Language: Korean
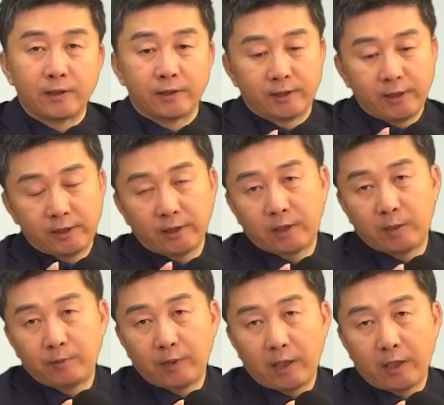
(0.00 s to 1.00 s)

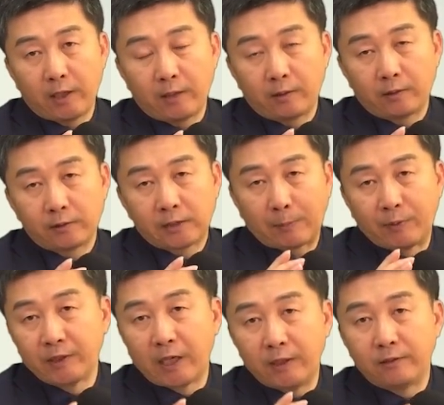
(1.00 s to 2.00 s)
CCTV에
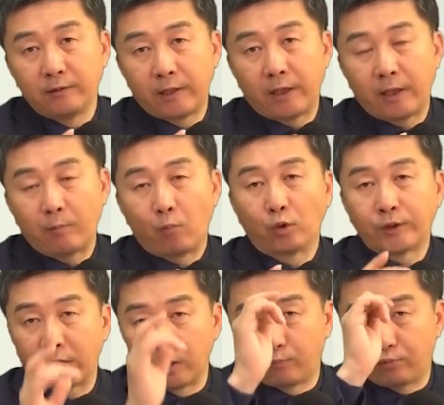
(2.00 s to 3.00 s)
잡힌 게 있는데
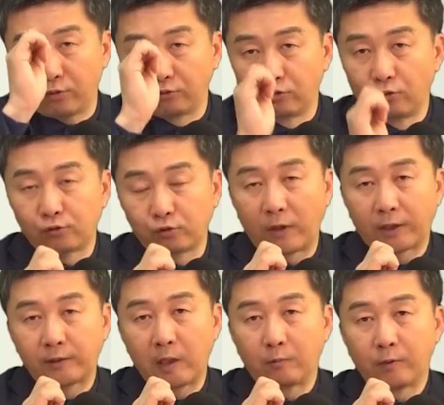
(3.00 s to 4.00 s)
모자를 푹 눌러 쓰고
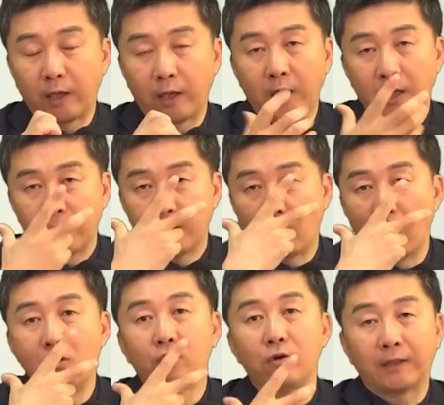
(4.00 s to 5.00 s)
왔기 때문에 이
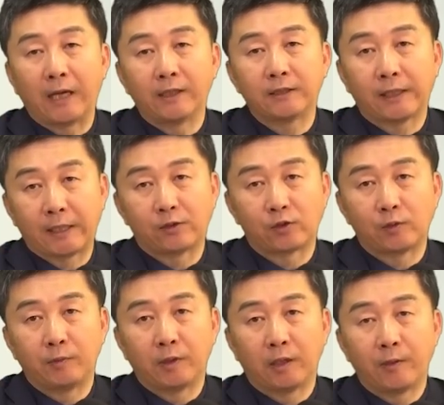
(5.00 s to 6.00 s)
얼굴 라인이 살아
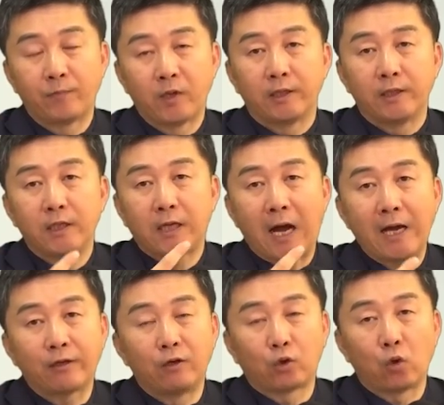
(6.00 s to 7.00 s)
있었습니다. 이
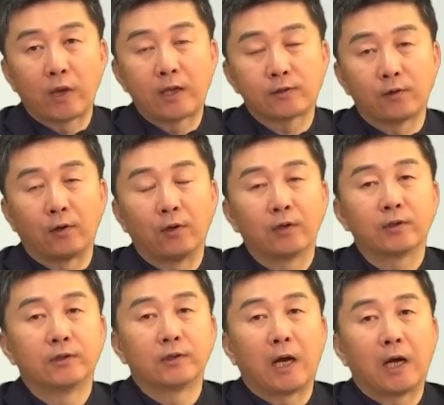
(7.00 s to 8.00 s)
라인을 통해서
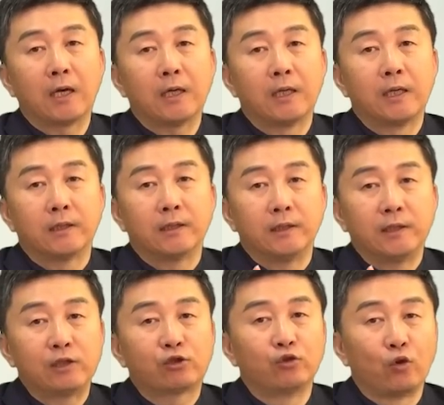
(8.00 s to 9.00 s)
그가
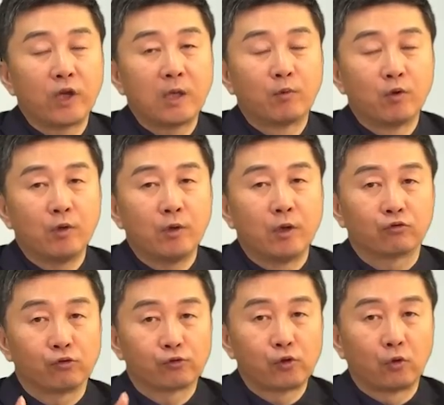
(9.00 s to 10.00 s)
리수노임을
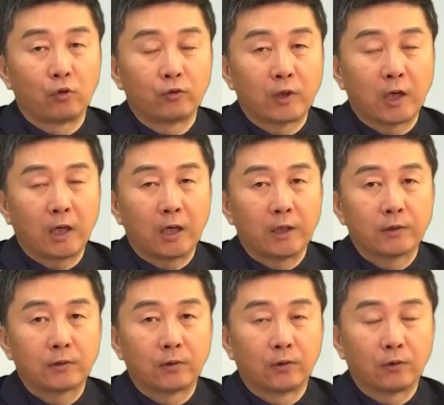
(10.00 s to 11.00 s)
국정원과
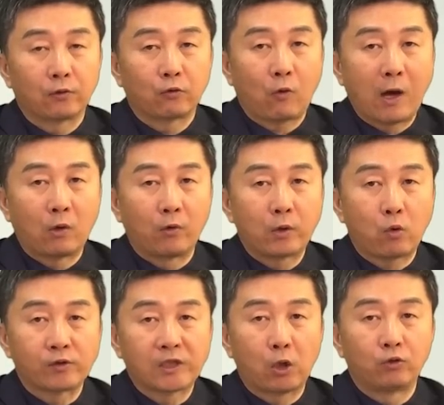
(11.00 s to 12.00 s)
또 과거에
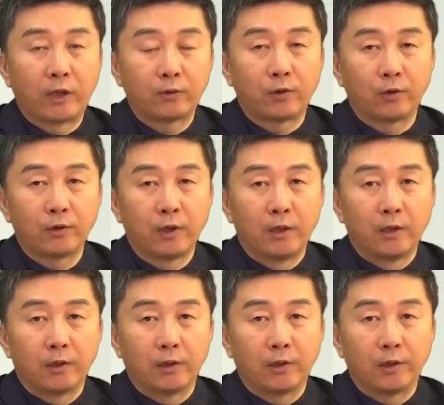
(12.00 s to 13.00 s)
공작원을 했던
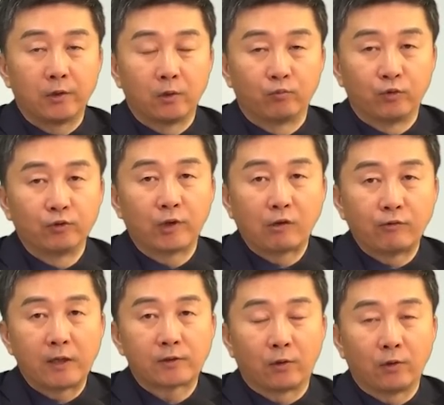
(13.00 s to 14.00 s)
어, 이런 분들에
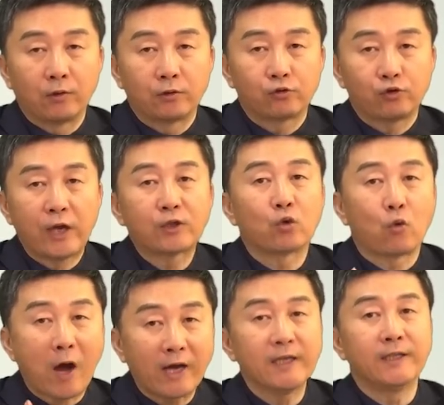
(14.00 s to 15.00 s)
의해서 최종
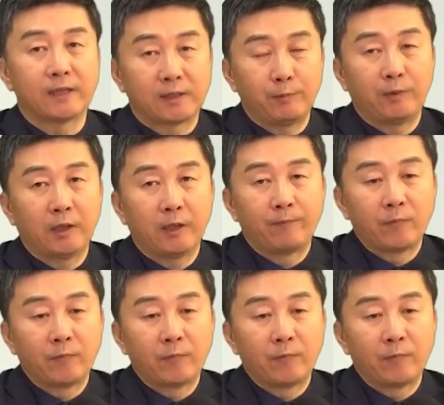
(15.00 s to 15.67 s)
확인됐습니다.